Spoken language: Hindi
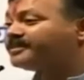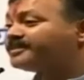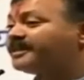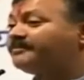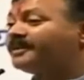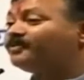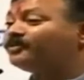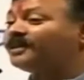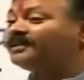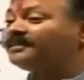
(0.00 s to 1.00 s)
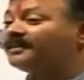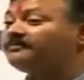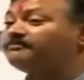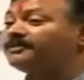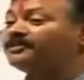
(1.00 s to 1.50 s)
मिसेस का माने होता
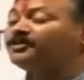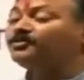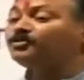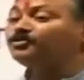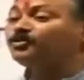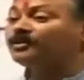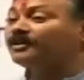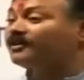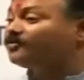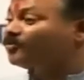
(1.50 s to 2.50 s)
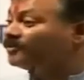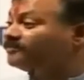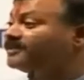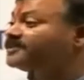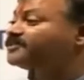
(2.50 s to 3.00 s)
है धर्म पत्नी को छोड़कर
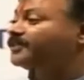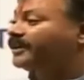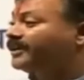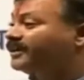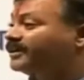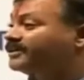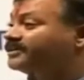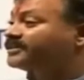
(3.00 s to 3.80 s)
कोई भी स्त्री